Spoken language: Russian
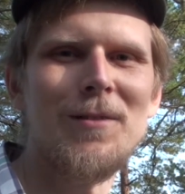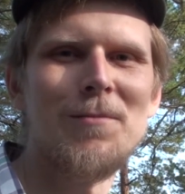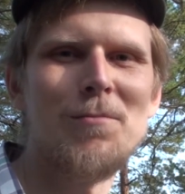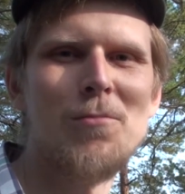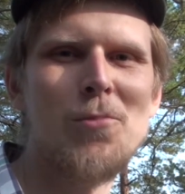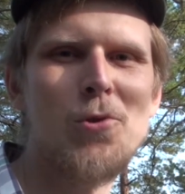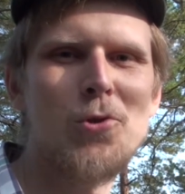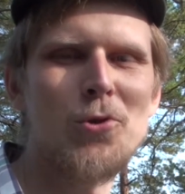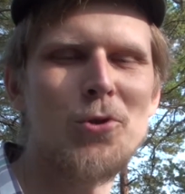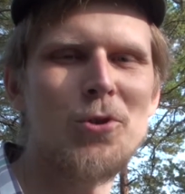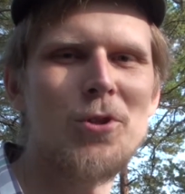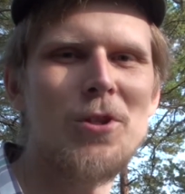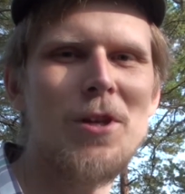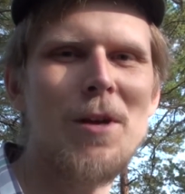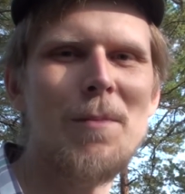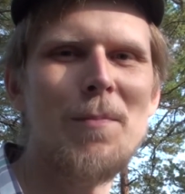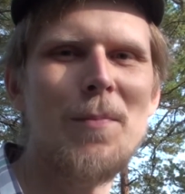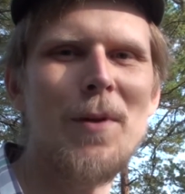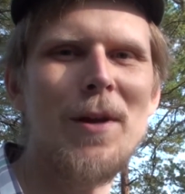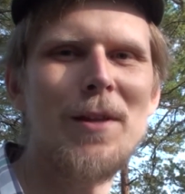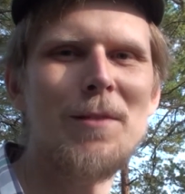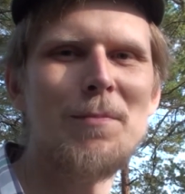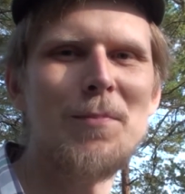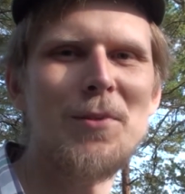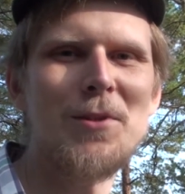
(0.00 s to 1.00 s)
Можете
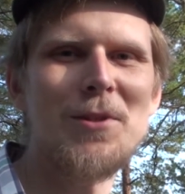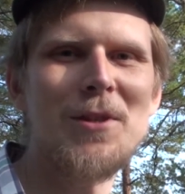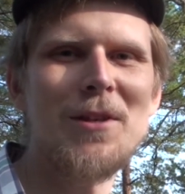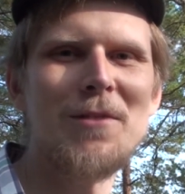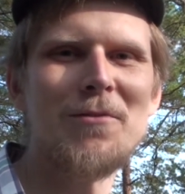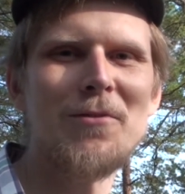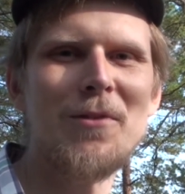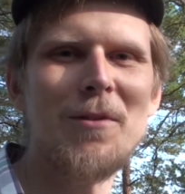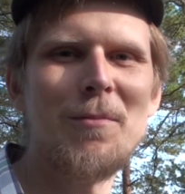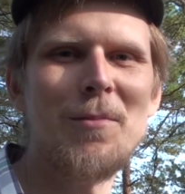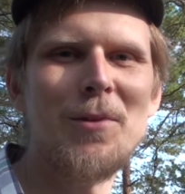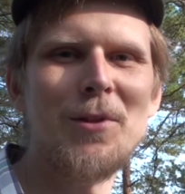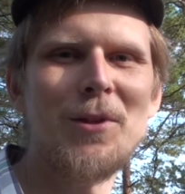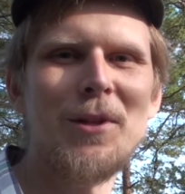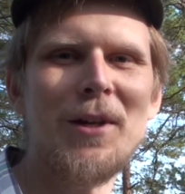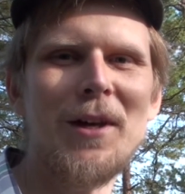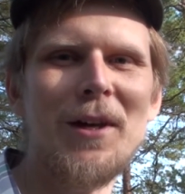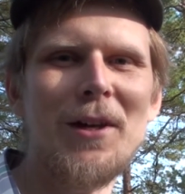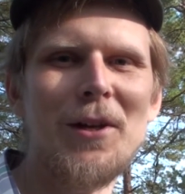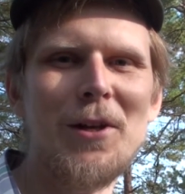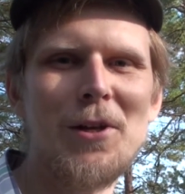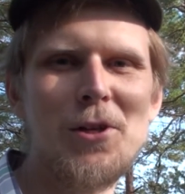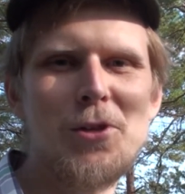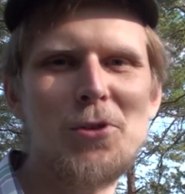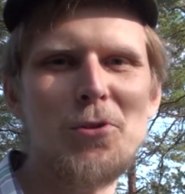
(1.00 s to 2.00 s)
опять писать в
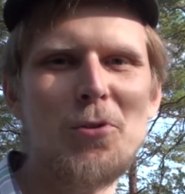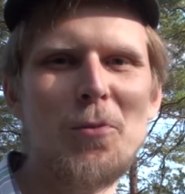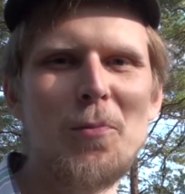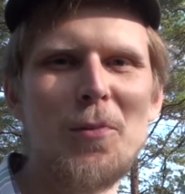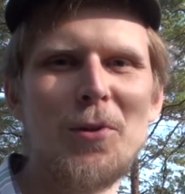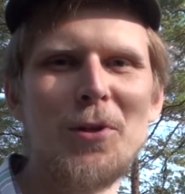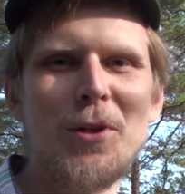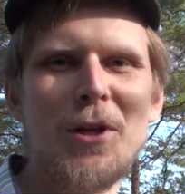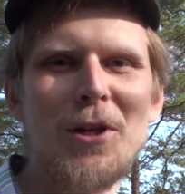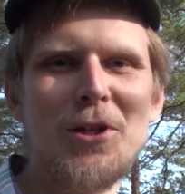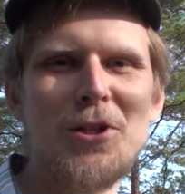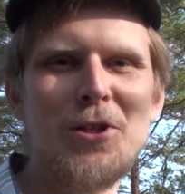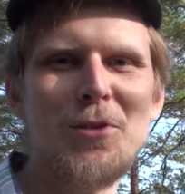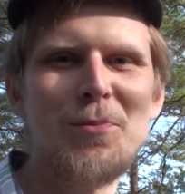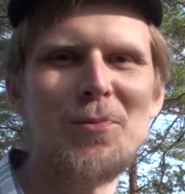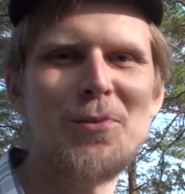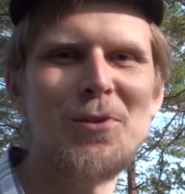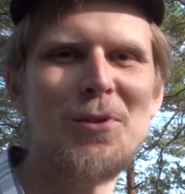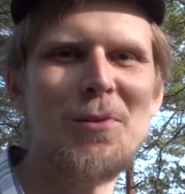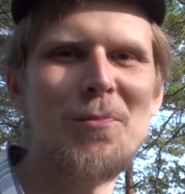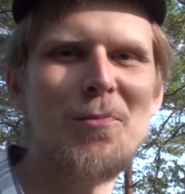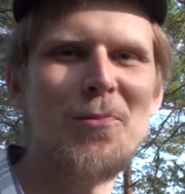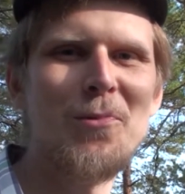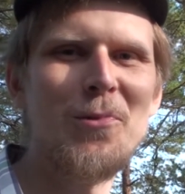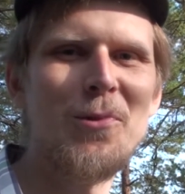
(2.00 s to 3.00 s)
комментариях, что мы тащим с
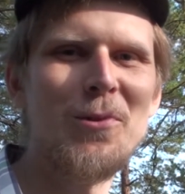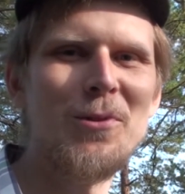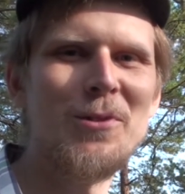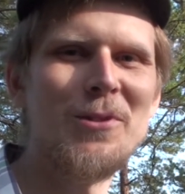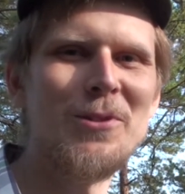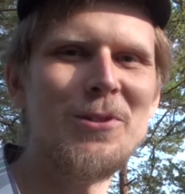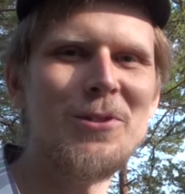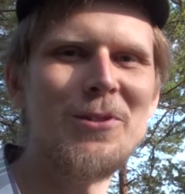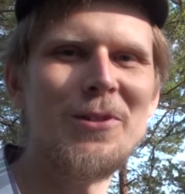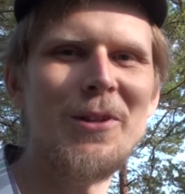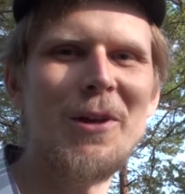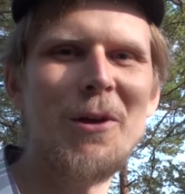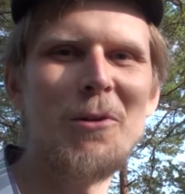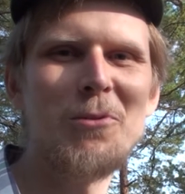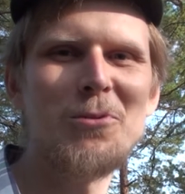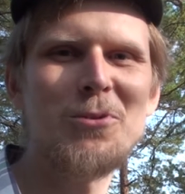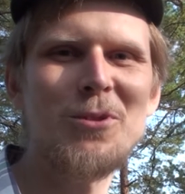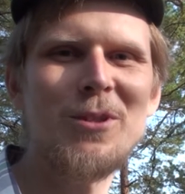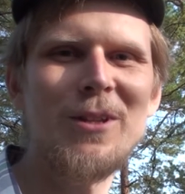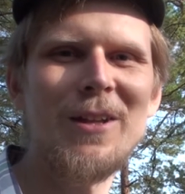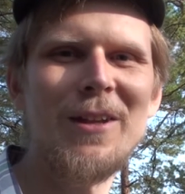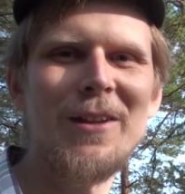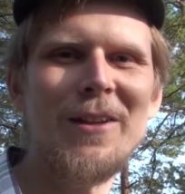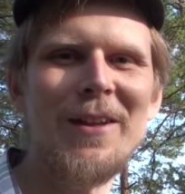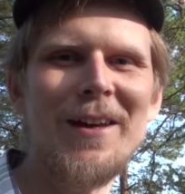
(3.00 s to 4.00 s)
собой, не знаю,
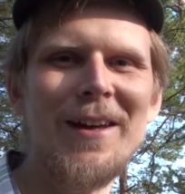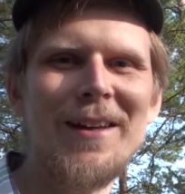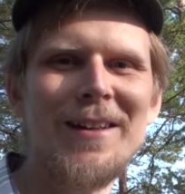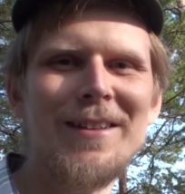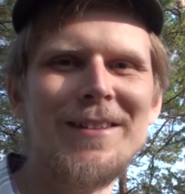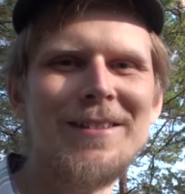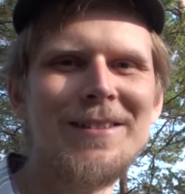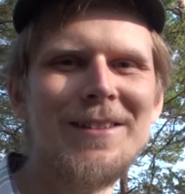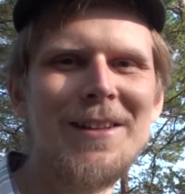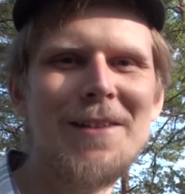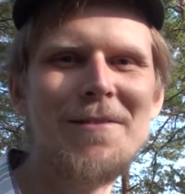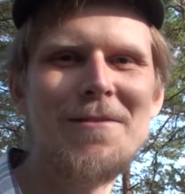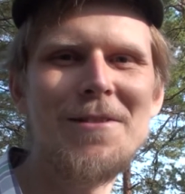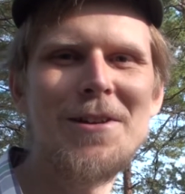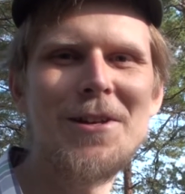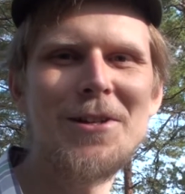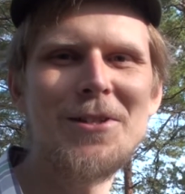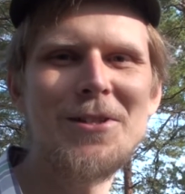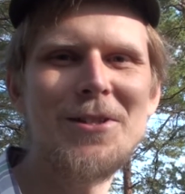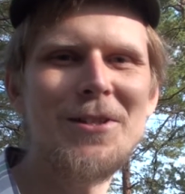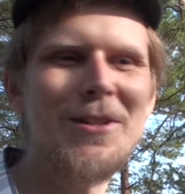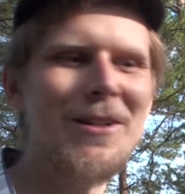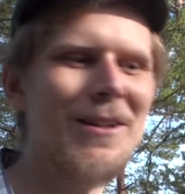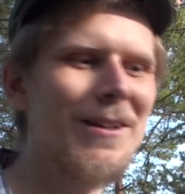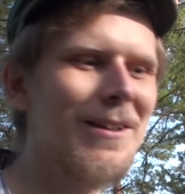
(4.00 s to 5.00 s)
слона на
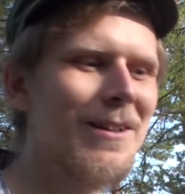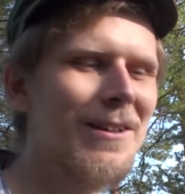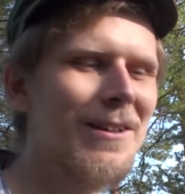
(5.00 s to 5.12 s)
вертеле.